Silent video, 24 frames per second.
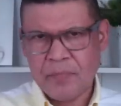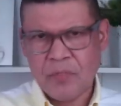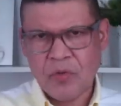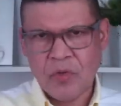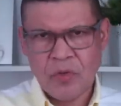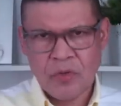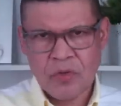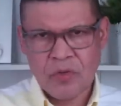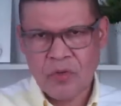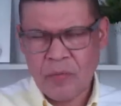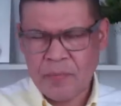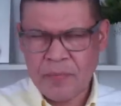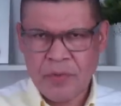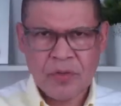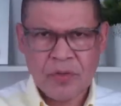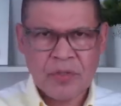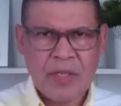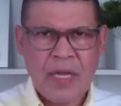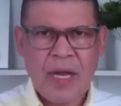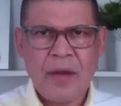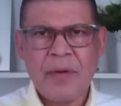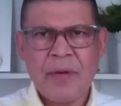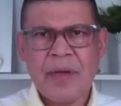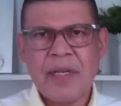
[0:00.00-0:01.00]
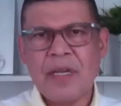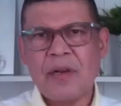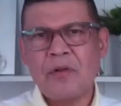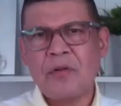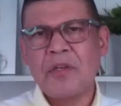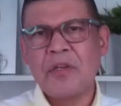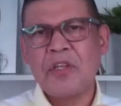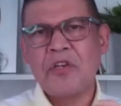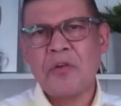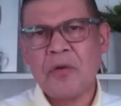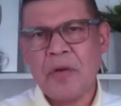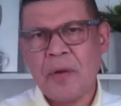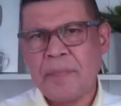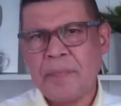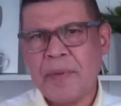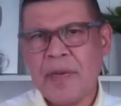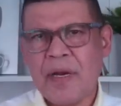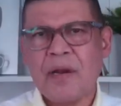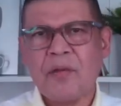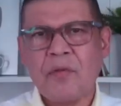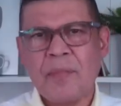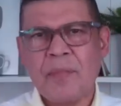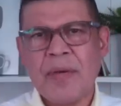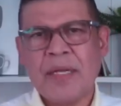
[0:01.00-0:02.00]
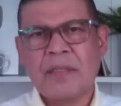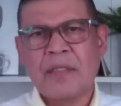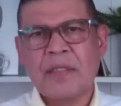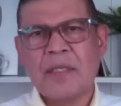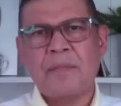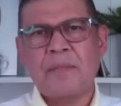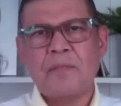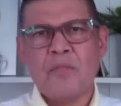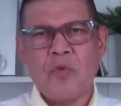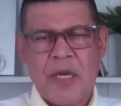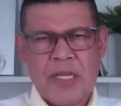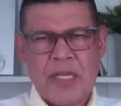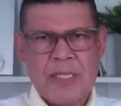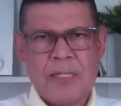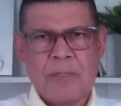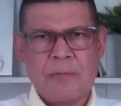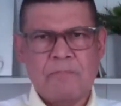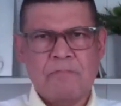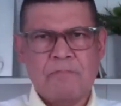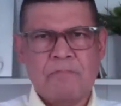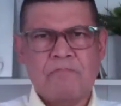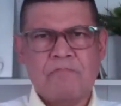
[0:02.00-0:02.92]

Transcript: no soportaban y a los niños que esperaron más tiempo ahí,